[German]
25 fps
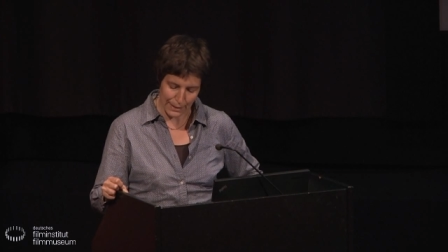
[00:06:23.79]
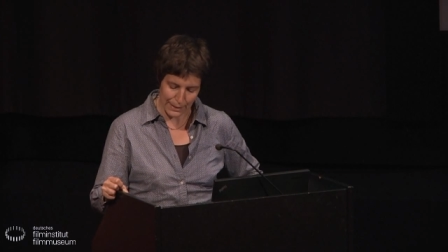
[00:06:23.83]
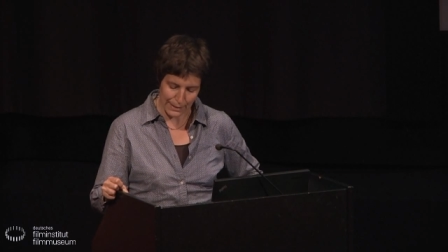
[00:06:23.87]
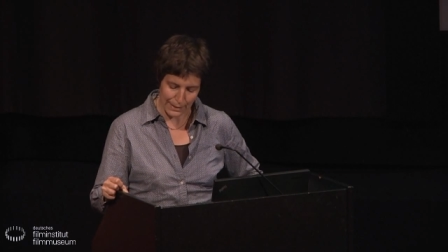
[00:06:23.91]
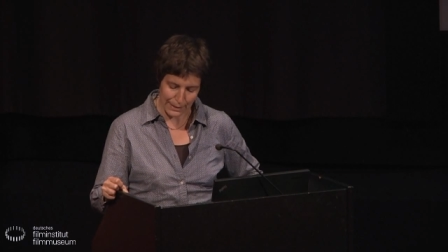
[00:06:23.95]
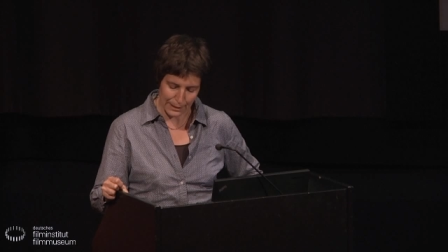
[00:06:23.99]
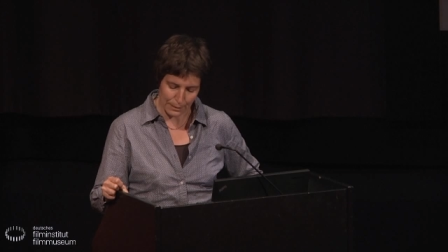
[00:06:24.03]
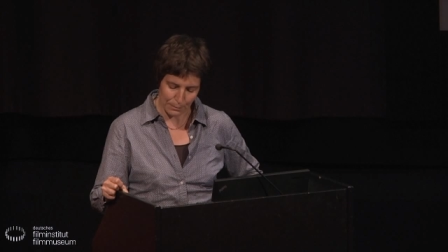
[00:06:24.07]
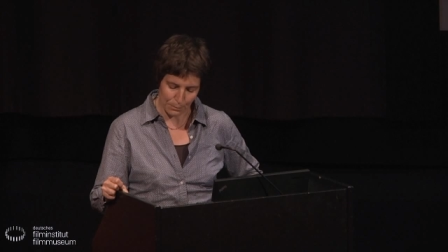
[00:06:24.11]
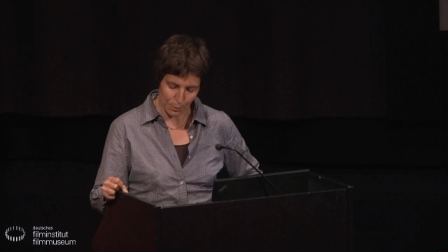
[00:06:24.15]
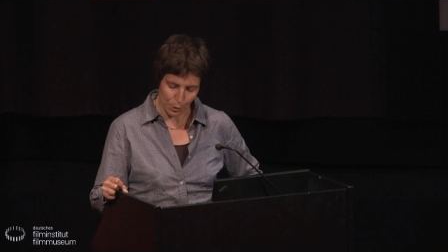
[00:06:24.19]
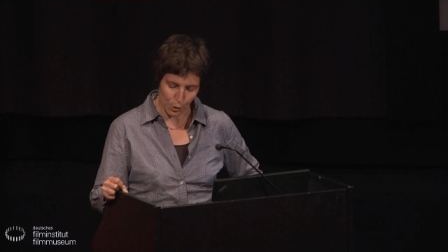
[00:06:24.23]
in
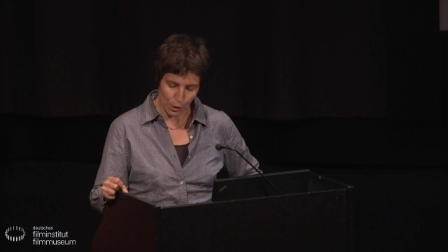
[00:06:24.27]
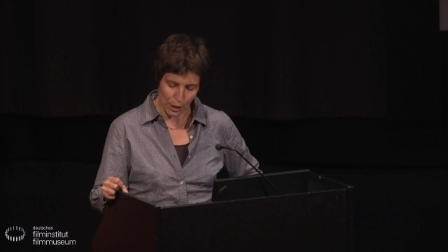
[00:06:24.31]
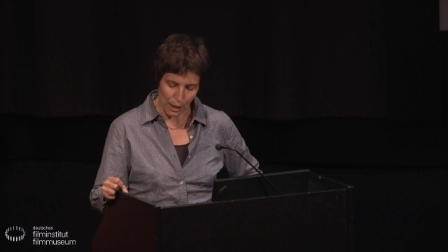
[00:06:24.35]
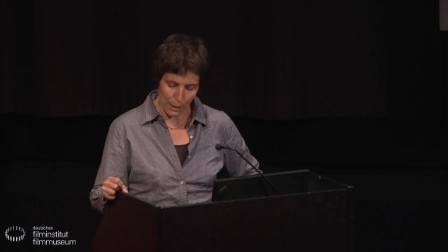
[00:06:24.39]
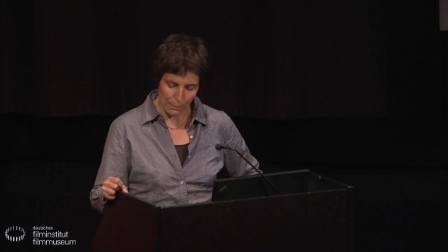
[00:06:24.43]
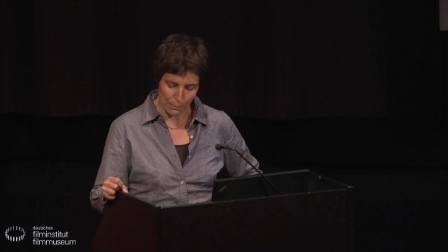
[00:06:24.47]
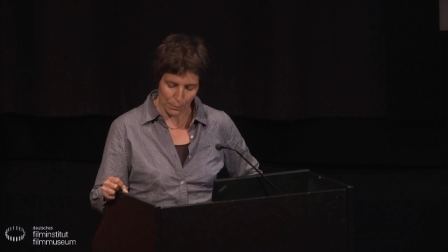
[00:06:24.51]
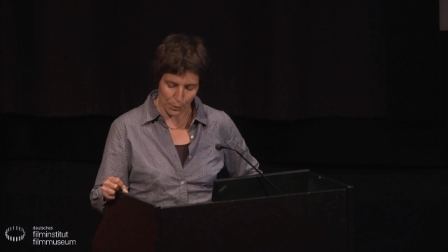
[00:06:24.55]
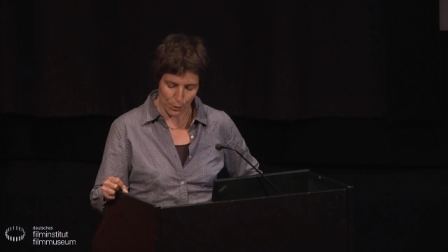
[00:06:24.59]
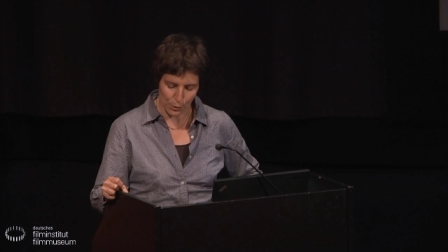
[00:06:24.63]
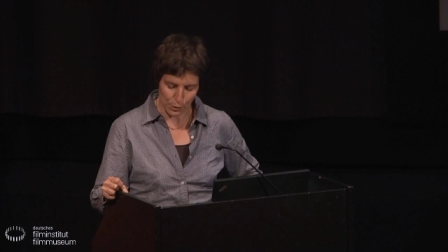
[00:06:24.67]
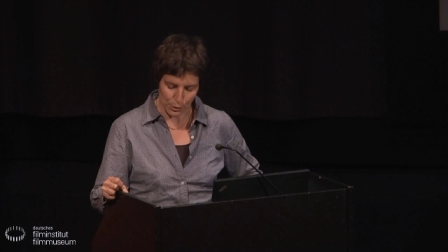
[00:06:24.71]
diesem
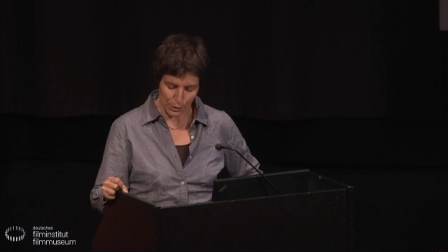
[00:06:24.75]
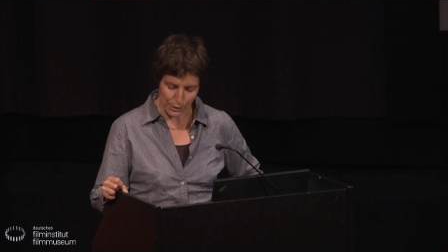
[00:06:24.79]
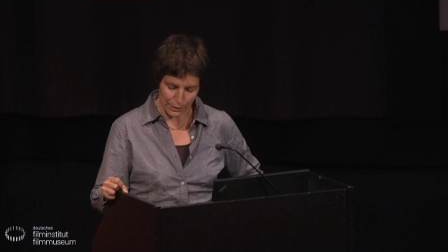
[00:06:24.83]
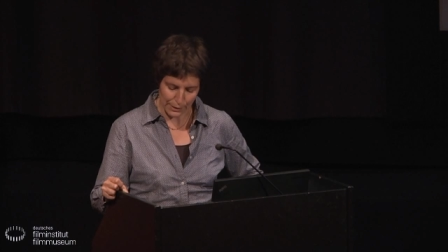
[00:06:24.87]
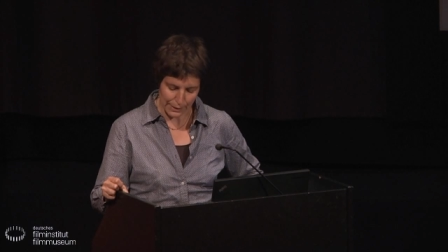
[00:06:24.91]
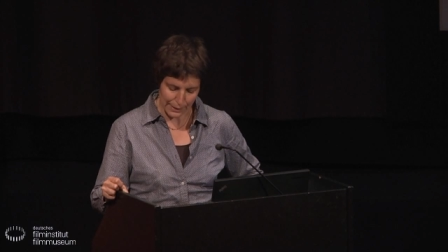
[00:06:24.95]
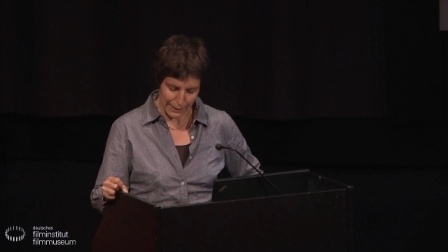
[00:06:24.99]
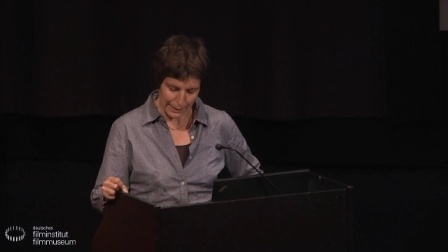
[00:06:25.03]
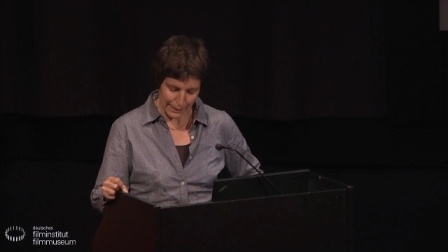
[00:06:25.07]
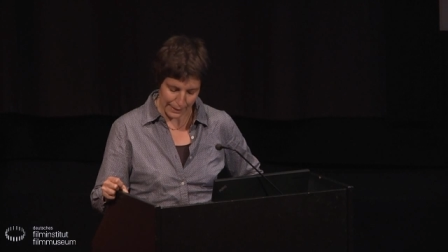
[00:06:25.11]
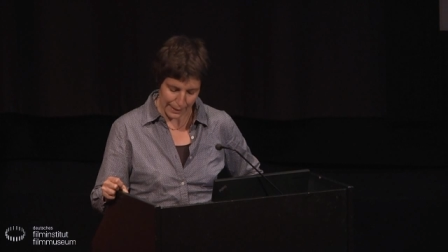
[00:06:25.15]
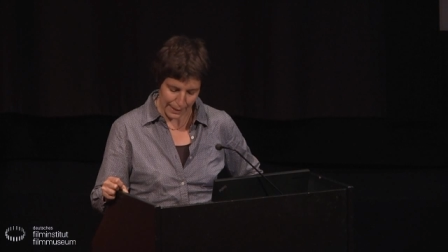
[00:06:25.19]
Programm
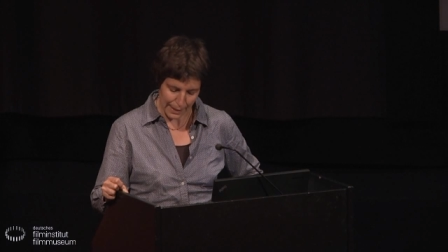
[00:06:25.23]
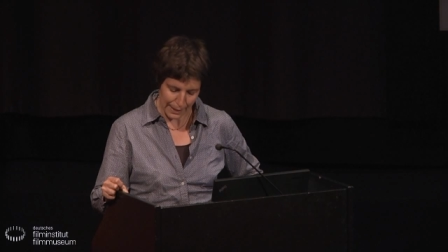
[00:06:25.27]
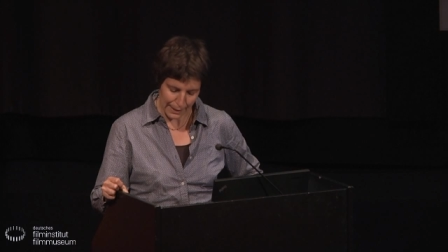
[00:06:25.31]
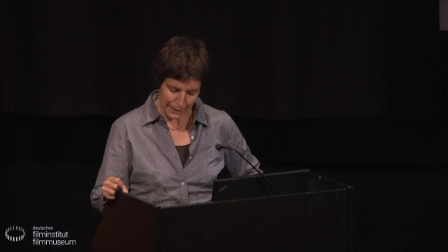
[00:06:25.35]
produziert